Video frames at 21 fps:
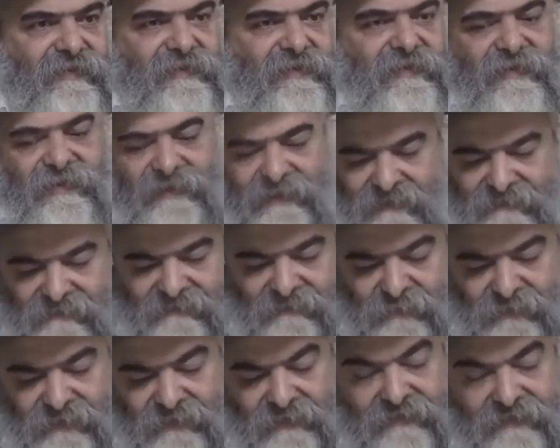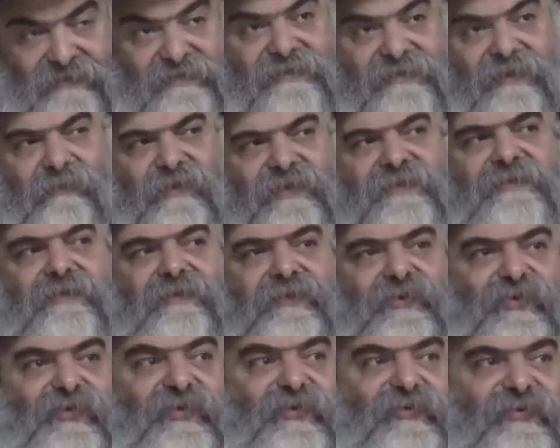Et, sans mentionner
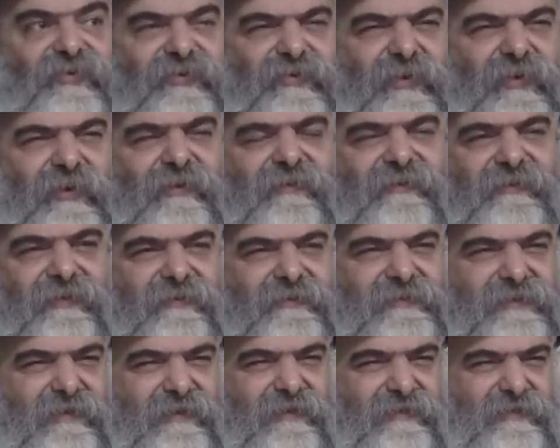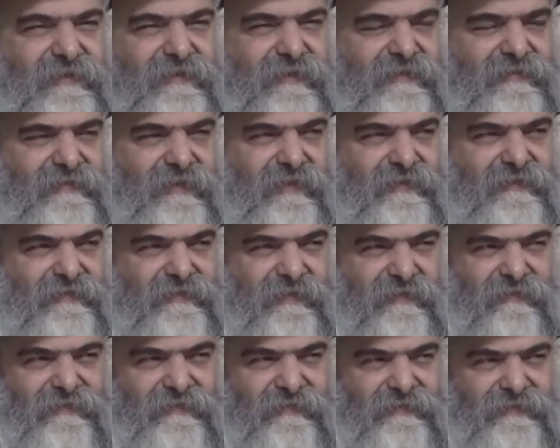le nom de Dieu, ça,
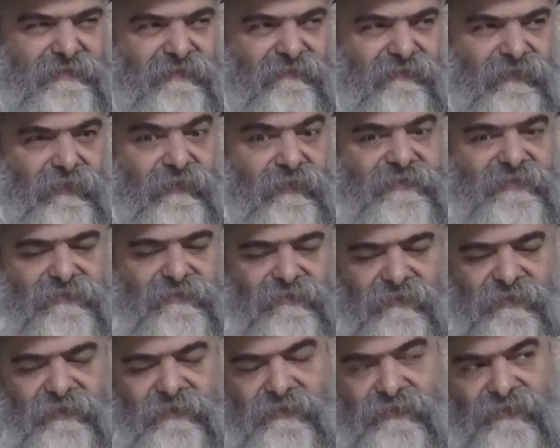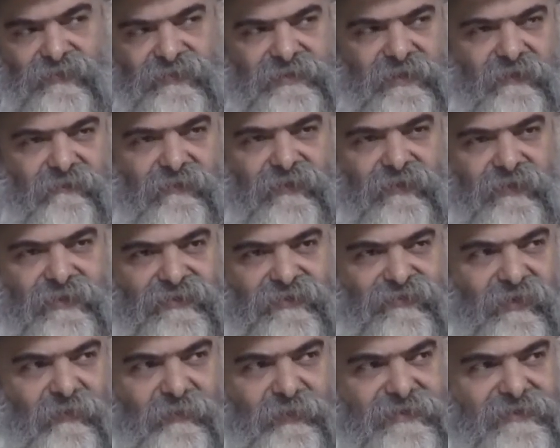signifie quoi C'est ce qu'on a dit juste avant dans
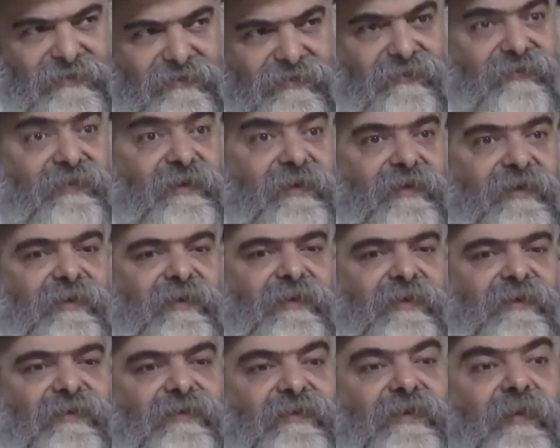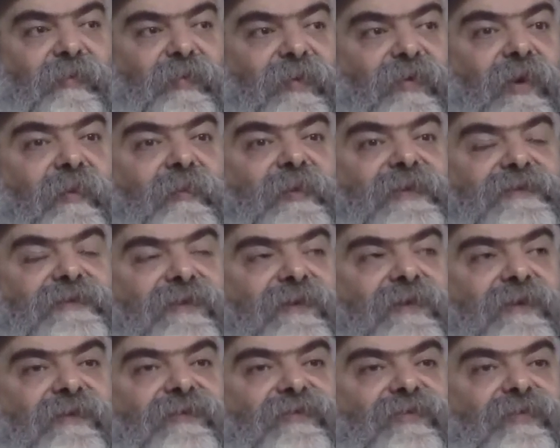l'histoire précédente. pourquoi Parce que
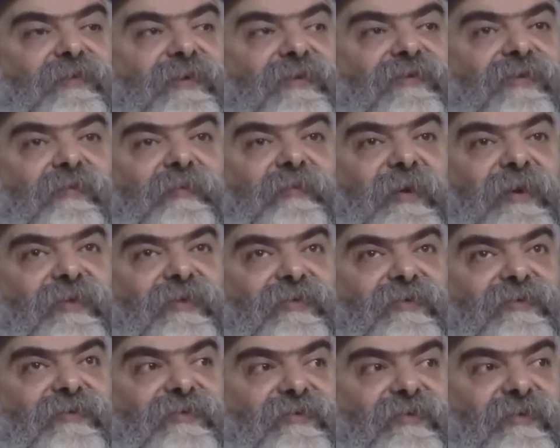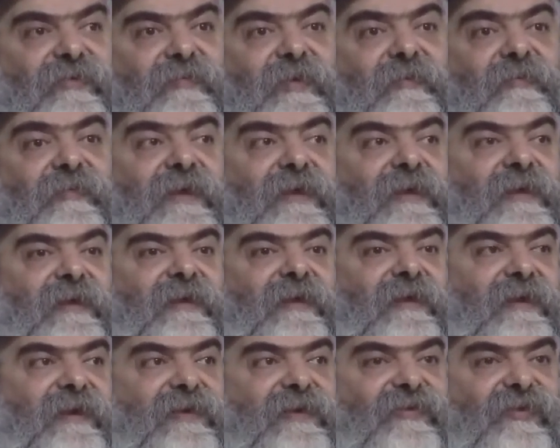quand tu ne mentionnes pas le nom de Dieu, même
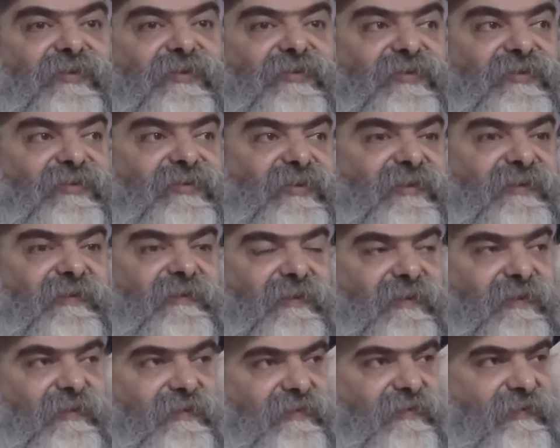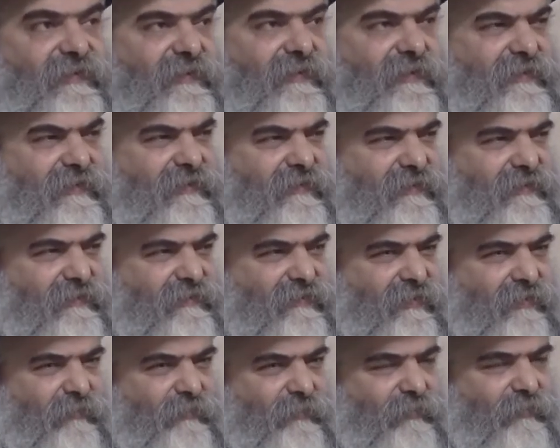les noms de Dieu sont,
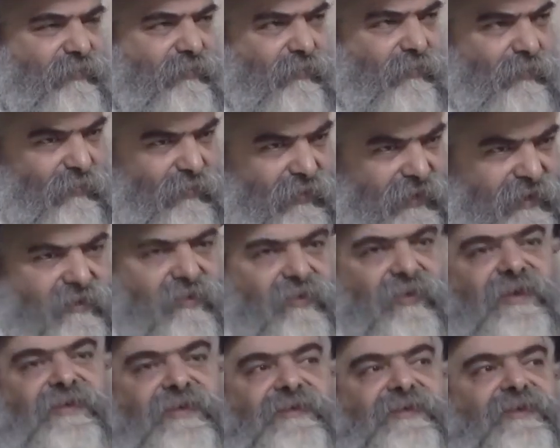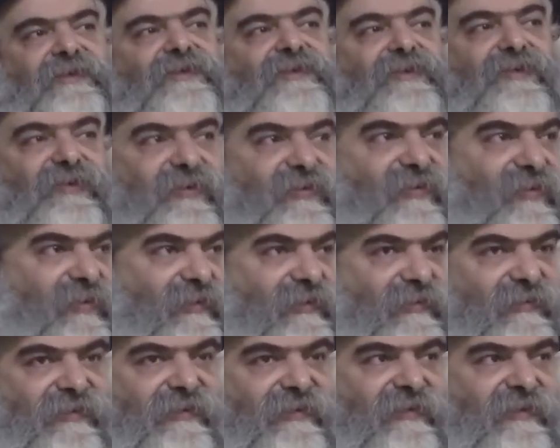sont moins que l'essence de Dieu.
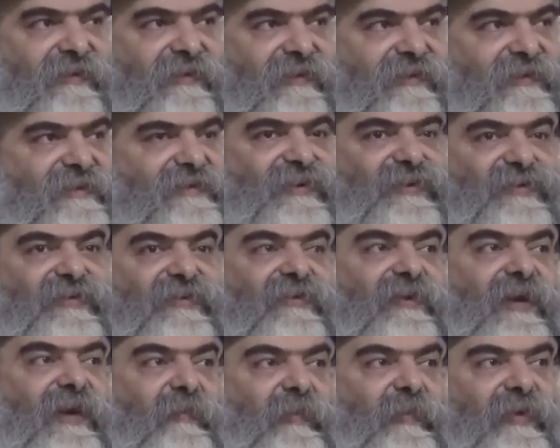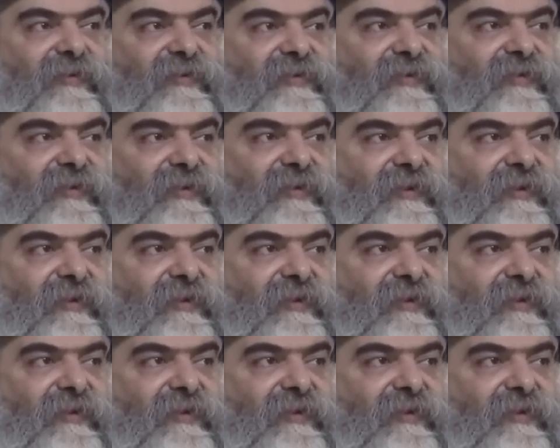L'essence de Dieu n'a pas de nom.